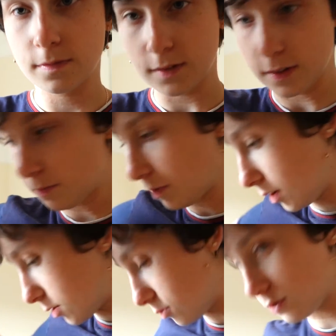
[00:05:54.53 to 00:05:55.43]
Я
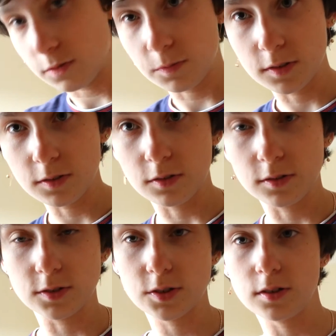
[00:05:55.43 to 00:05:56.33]
положу, чтобы
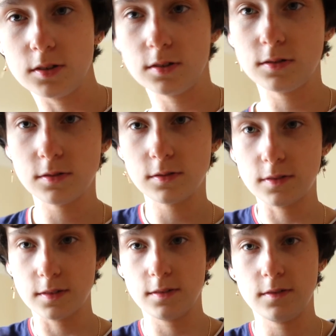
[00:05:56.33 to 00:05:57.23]
солнышко.
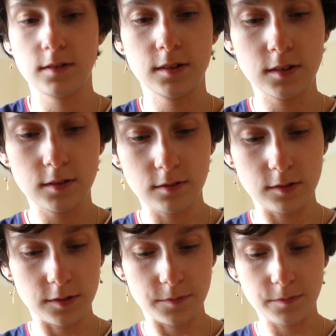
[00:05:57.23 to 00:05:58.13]
Вот